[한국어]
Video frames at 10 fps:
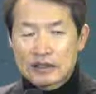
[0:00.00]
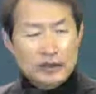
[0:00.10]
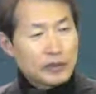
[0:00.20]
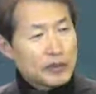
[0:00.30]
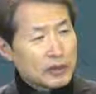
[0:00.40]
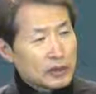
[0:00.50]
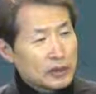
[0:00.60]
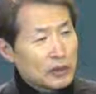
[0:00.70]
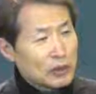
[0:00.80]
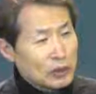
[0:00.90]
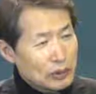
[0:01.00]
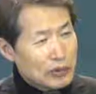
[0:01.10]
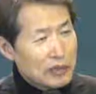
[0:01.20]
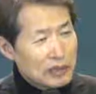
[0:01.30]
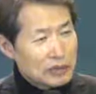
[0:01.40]
그러면
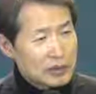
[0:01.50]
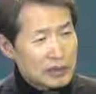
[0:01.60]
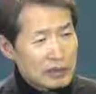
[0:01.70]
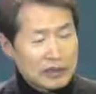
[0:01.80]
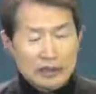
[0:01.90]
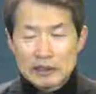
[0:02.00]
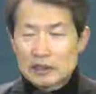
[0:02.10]
오늘날 우리